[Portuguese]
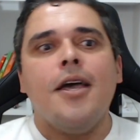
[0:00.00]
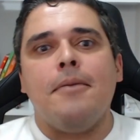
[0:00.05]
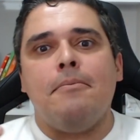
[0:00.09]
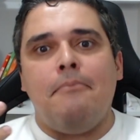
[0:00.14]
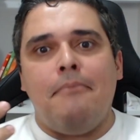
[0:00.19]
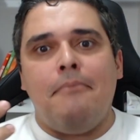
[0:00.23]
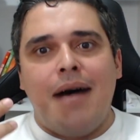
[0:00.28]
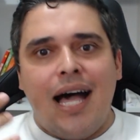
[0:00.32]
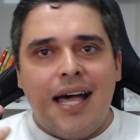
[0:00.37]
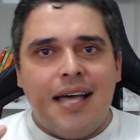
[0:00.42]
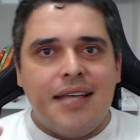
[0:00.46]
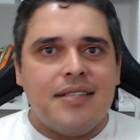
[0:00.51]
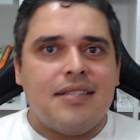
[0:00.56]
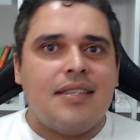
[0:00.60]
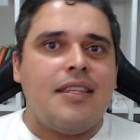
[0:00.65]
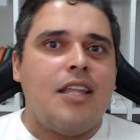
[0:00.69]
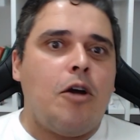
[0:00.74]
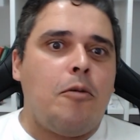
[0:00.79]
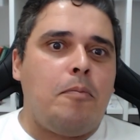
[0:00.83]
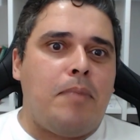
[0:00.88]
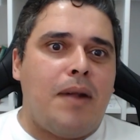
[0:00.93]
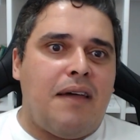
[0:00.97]
mas
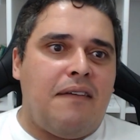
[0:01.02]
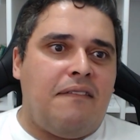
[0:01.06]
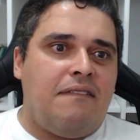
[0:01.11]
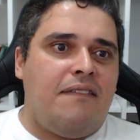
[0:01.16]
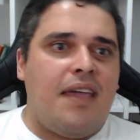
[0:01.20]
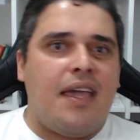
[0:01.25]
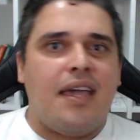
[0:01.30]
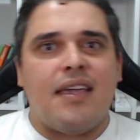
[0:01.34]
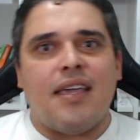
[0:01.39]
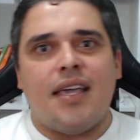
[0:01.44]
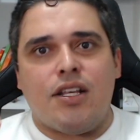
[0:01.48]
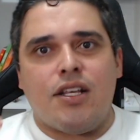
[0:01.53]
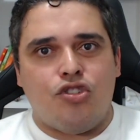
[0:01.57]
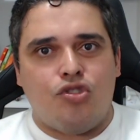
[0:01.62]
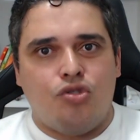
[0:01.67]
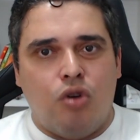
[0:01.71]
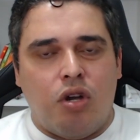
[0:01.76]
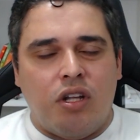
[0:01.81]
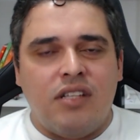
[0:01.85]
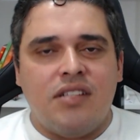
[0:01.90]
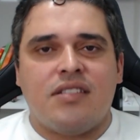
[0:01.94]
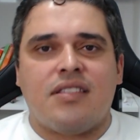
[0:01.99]
deu para ver que a
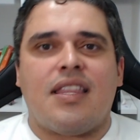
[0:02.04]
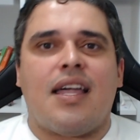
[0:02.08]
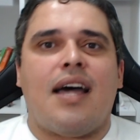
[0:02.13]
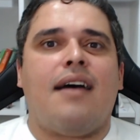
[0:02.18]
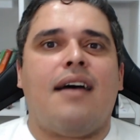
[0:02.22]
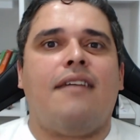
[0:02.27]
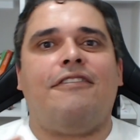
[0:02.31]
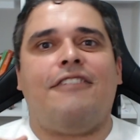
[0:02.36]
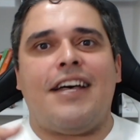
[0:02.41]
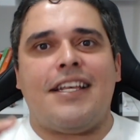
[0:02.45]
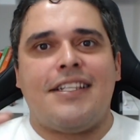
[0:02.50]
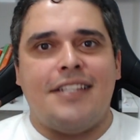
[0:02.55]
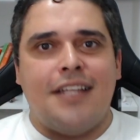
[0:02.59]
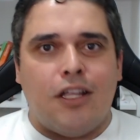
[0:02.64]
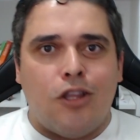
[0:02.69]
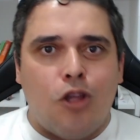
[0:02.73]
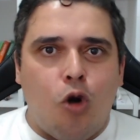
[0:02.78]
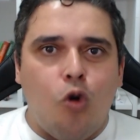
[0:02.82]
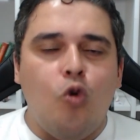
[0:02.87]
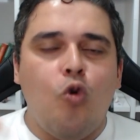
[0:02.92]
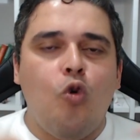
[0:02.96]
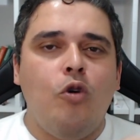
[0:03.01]
Sony está
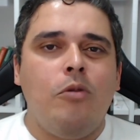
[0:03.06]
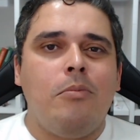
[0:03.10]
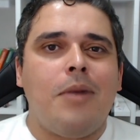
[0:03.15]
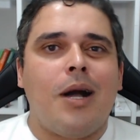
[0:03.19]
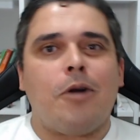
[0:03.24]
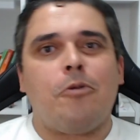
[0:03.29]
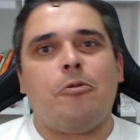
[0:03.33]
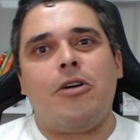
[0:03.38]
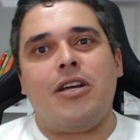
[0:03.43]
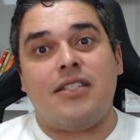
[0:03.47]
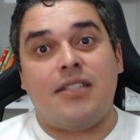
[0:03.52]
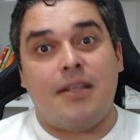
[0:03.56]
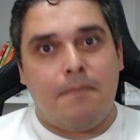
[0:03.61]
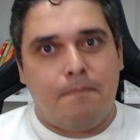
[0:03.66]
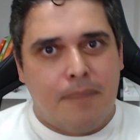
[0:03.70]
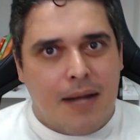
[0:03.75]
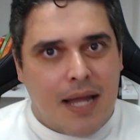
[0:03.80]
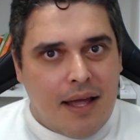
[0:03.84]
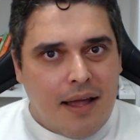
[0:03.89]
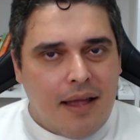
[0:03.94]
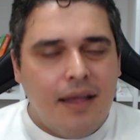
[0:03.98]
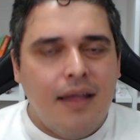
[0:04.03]
fazendo alguma coisa
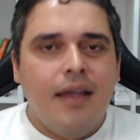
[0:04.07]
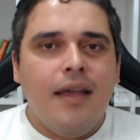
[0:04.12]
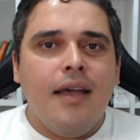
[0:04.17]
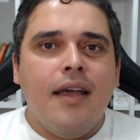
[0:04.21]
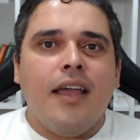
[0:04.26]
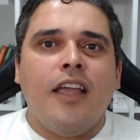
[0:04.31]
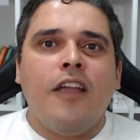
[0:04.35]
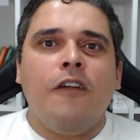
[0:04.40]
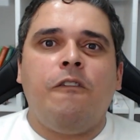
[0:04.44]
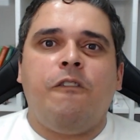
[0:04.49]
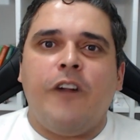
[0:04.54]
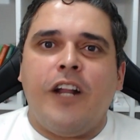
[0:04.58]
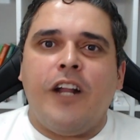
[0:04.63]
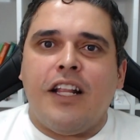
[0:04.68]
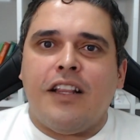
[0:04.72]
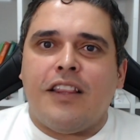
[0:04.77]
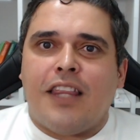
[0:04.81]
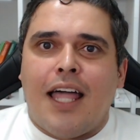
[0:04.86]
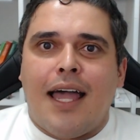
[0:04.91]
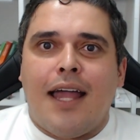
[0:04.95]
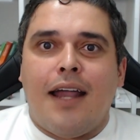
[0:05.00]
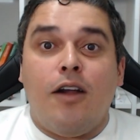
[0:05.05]
para
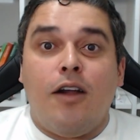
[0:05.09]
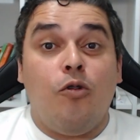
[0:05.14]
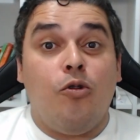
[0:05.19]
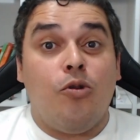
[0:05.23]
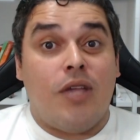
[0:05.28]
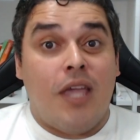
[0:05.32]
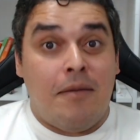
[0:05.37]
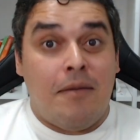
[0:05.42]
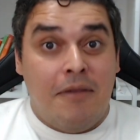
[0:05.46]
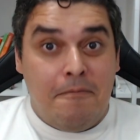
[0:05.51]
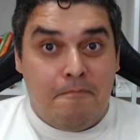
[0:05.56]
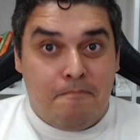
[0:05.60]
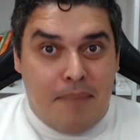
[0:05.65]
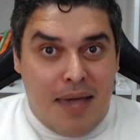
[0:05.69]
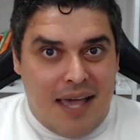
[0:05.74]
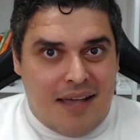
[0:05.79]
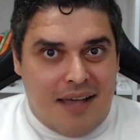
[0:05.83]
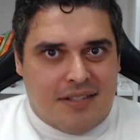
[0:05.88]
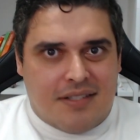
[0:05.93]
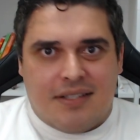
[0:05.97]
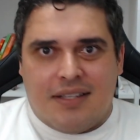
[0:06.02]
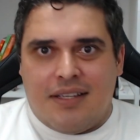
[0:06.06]
enfrentar o Game
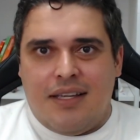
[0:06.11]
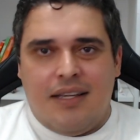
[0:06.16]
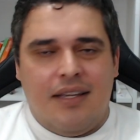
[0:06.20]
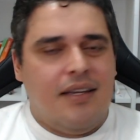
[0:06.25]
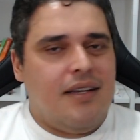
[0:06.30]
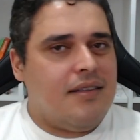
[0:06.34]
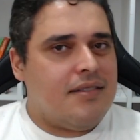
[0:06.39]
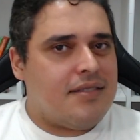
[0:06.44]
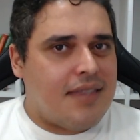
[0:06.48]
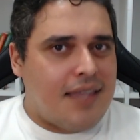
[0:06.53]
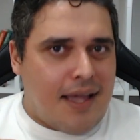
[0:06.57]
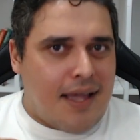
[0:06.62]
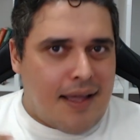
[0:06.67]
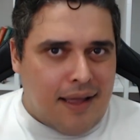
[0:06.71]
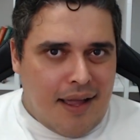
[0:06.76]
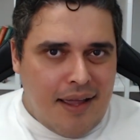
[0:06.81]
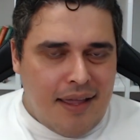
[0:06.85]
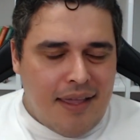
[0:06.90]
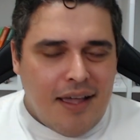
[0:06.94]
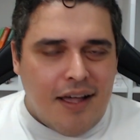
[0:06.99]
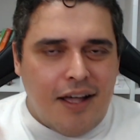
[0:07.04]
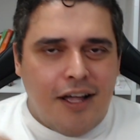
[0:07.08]
Pass, que está
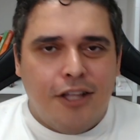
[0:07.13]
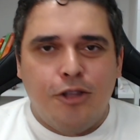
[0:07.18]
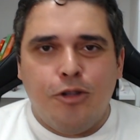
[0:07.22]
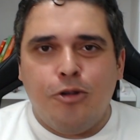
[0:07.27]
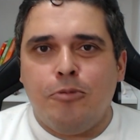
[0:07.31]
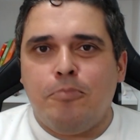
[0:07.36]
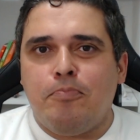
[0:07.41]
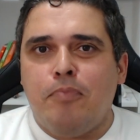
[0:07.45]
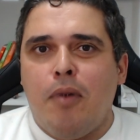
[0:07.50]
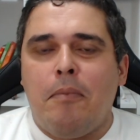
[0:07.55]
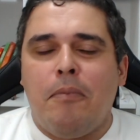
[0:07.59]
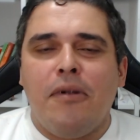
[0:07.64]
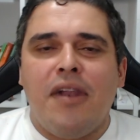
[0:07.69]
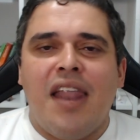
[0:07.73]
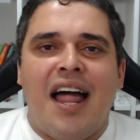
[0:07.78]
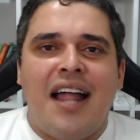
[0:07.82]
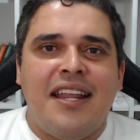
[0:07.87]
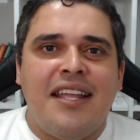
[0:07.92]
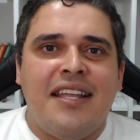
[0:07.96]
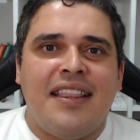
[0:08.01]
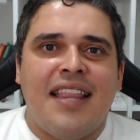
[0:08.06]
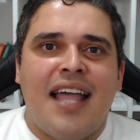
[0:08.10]
ganhando
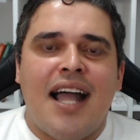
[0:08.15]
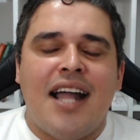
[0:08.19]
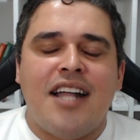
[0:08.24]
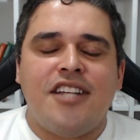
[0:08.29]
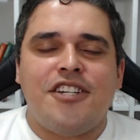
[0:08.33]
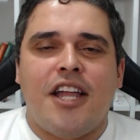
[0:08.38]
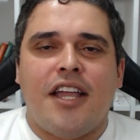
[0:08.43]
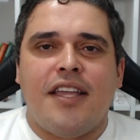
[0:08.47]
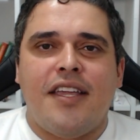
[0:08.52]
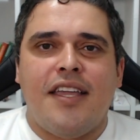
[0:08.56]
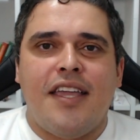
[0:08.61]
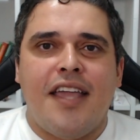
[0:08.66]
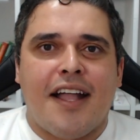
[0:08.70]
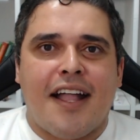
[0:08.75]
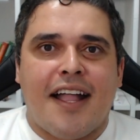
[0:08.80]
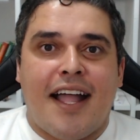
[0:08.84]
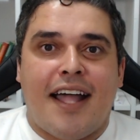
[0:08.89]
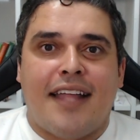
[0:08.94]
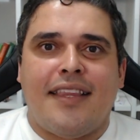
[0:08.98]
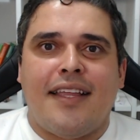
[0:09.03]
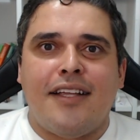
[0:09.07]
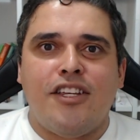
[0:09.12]
popularidade aí a
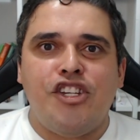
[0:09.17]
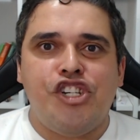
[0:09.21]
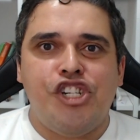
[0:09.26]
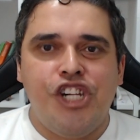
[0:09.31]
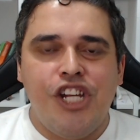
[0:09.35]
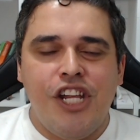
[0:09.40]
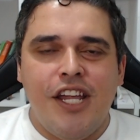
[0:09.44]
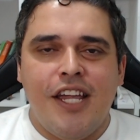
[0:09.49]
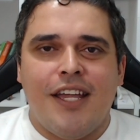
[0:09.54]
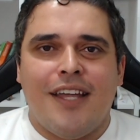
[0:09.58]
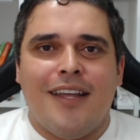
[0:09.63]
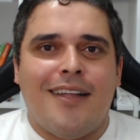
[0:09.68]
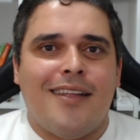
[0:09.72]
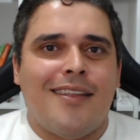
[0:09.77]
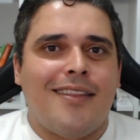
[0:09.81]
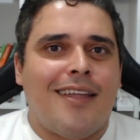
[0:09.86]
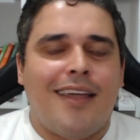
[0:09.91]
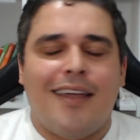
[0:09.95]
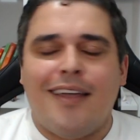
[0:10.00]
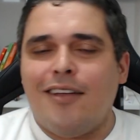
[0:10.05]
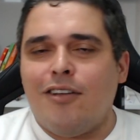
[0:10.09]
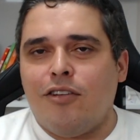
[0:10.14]
cada dia,
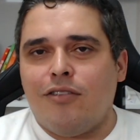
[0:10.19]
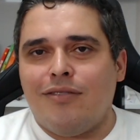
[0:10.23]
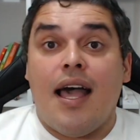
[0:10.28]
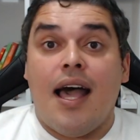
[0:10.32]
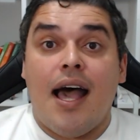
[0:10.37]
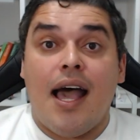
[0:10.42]
né?